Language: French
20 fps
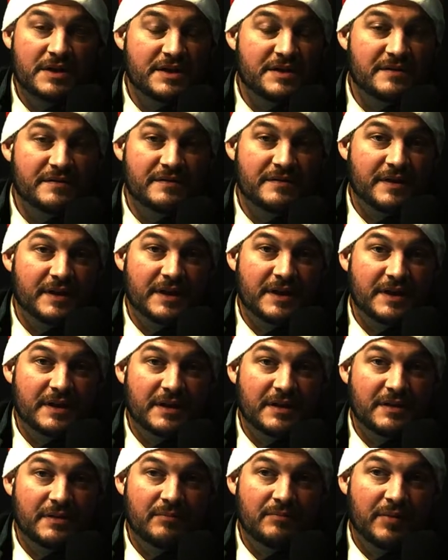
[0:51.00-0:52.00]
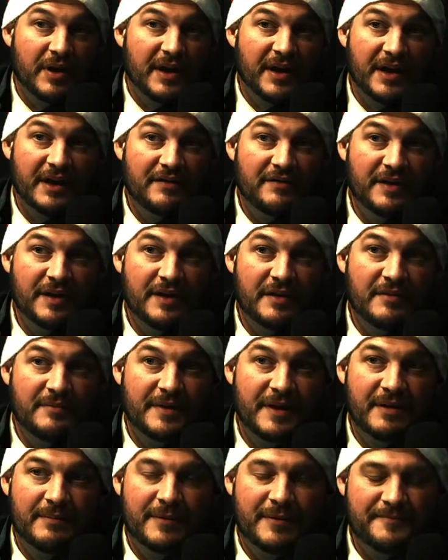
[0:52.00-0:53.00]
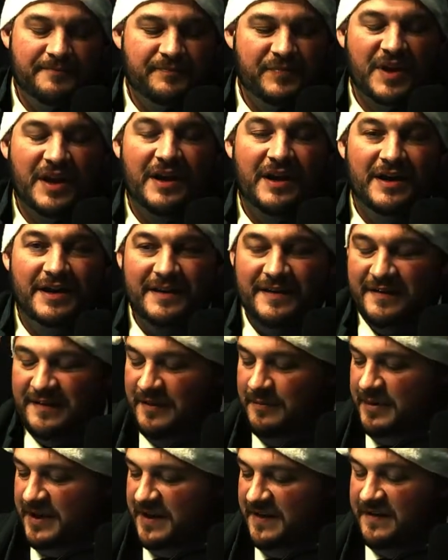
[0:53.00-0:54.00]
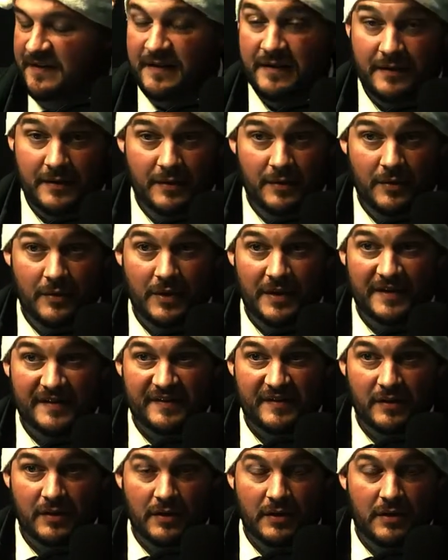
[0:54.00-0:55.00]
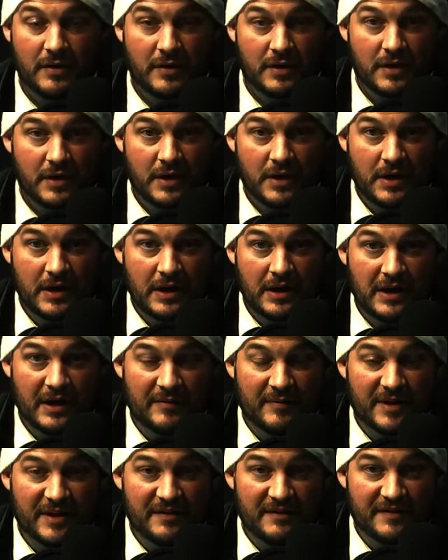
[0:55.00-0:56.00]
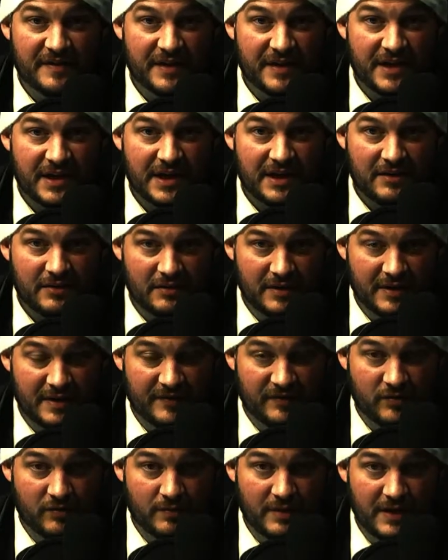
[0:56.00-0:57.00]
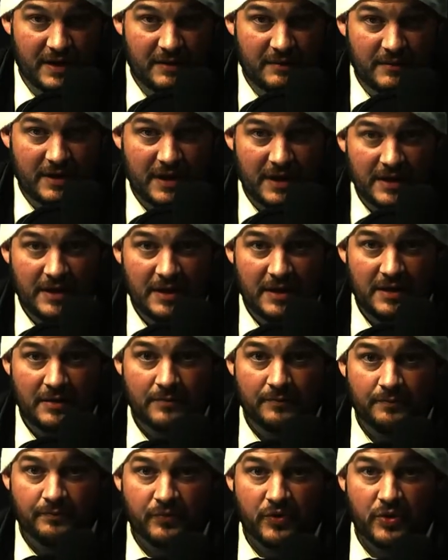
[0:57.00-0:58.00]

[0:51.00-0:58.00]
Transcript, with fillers: Je vais pas y arriver, comme d'hab. Hein. Allez, c'est parti. On la sort. La magnifique, la grande, la sublime, la...